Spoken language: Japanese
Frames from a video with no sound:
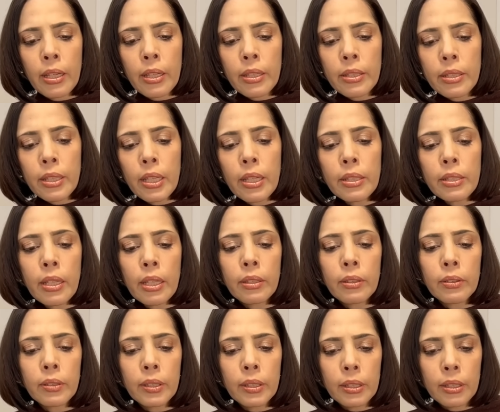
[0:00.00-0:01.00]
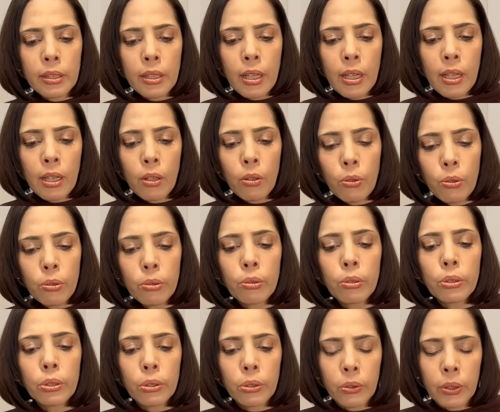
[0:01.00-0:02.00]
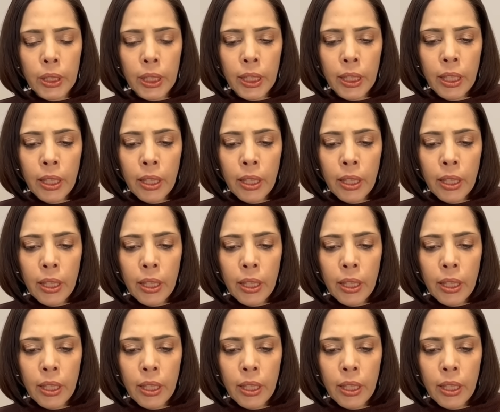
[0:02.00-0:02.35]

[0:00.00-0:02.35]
制作した報告書に